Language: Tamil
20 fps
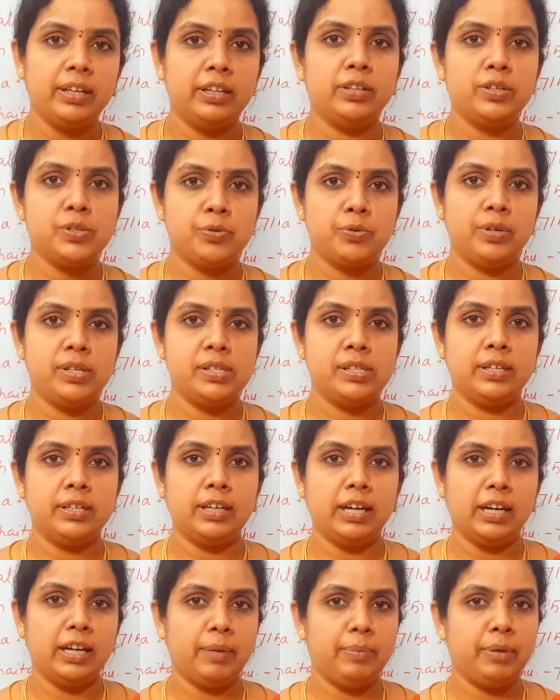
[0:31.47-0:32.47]
எந்தெந்த ஸ்டூடெண்ட்ஸ்
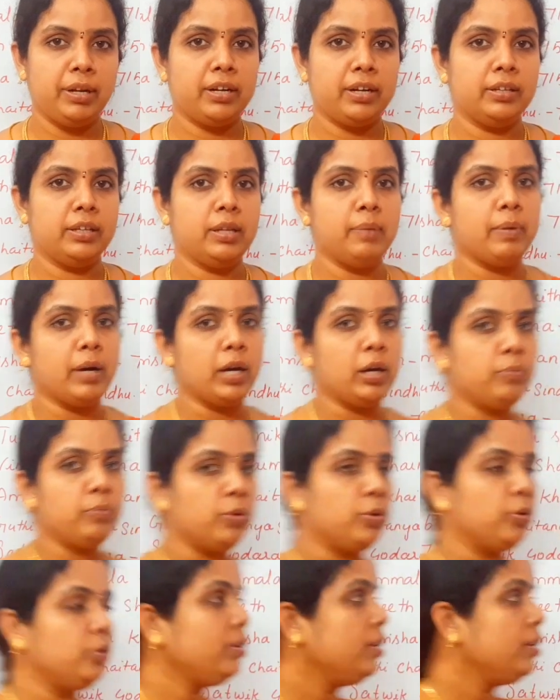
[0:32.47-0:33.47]
இருக்காங்க அப்படின்றத தான்
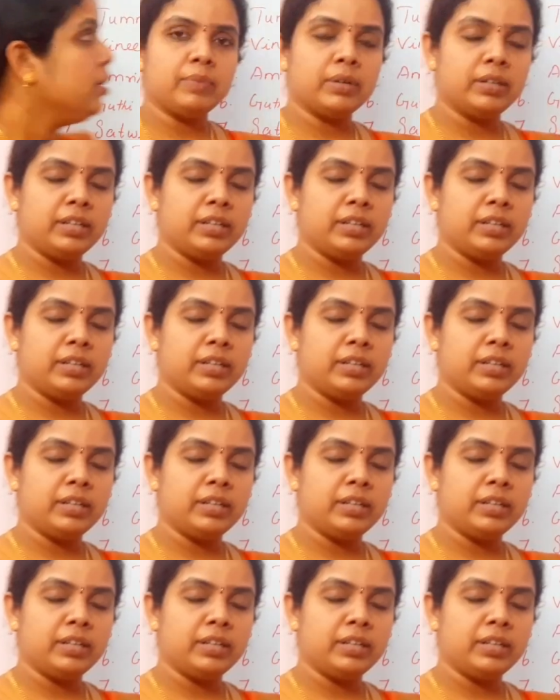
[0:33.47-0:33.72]
பார்க்க போகிறோம்